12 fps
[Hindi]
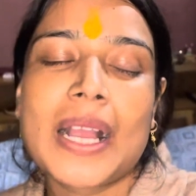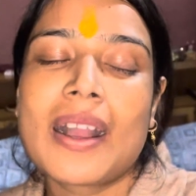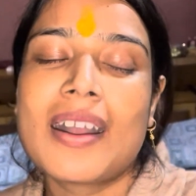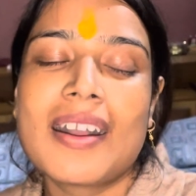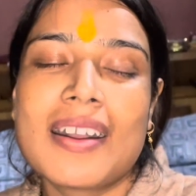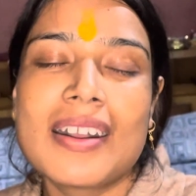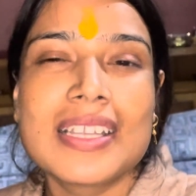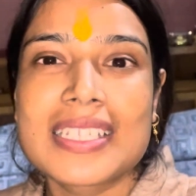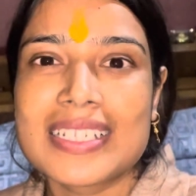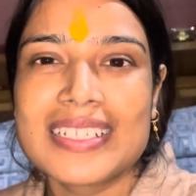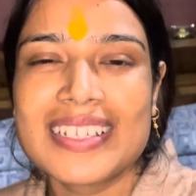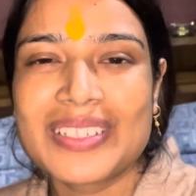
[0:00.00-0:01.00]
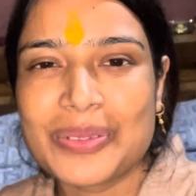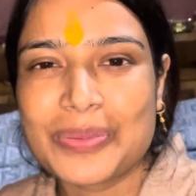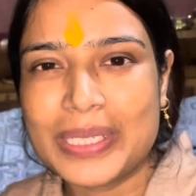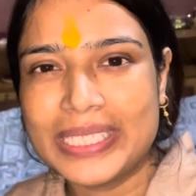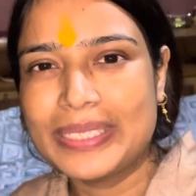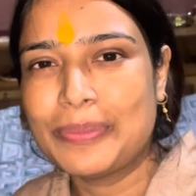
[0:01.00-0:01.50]
हाँ अस्कलियाँ तो
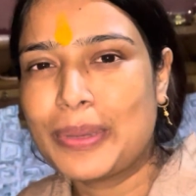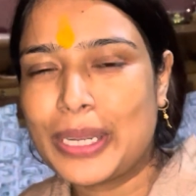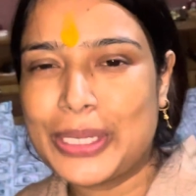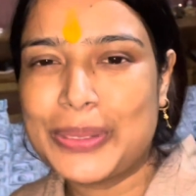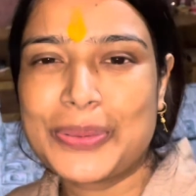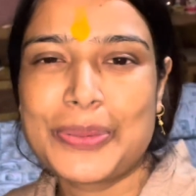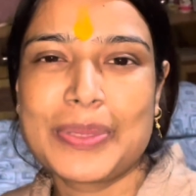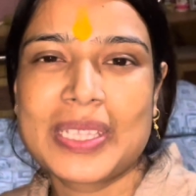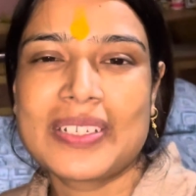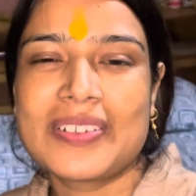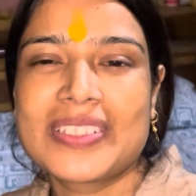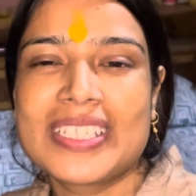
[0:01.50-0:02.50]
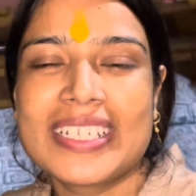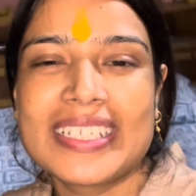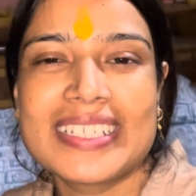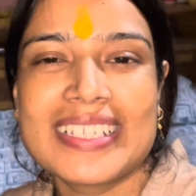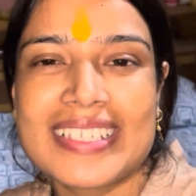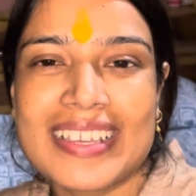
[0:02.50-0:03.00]
भाई पहाड़ियों को ही पता होता है
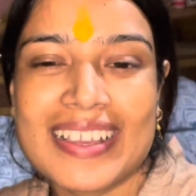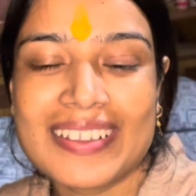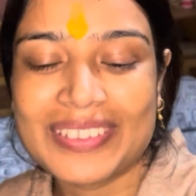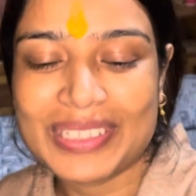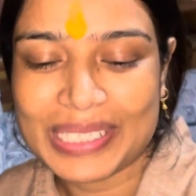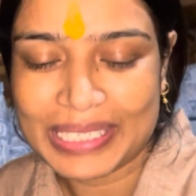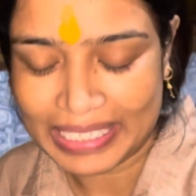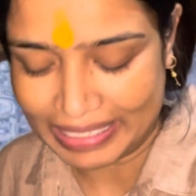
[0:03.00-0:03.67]
कि क्या होती है क्या